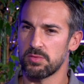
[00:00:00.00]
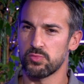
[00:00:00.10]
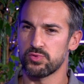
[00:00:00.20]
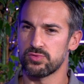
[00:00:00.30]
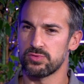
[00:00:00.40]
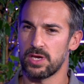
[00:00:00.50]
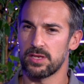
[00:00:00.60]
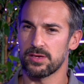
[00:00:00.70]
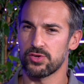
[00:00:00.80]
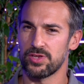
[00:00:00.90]
Ich muss
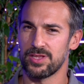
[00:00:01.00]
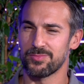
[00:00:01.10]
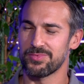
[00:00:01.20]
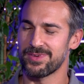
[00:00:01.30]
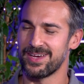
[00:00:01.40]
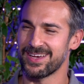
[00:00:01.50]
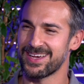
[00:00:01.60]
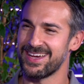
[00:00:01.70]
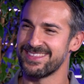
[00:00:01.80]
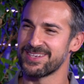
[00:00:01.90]
ehrlich gestehen, ich habe
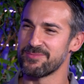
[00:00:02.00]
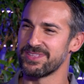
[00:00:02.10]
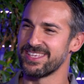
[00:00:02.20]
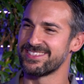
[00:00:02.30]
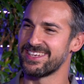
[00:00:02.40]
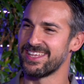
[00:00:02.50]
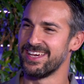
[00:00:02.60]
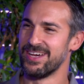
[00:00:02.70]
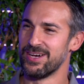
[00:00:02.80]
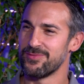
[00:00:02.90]
keine einzige Partie gesehen
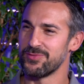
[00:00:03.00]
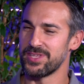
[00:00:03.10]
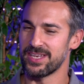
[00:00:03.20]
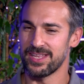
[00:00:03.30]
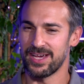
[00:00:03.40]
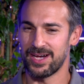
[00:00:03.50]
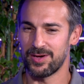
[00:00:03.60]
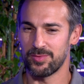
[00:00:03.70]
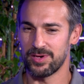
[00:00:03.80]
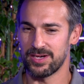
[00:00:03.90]
von ihnen,
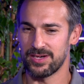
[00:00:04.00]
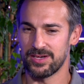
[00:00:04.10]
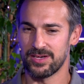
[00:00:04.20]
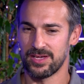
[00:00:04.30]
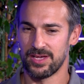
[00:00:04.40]
aber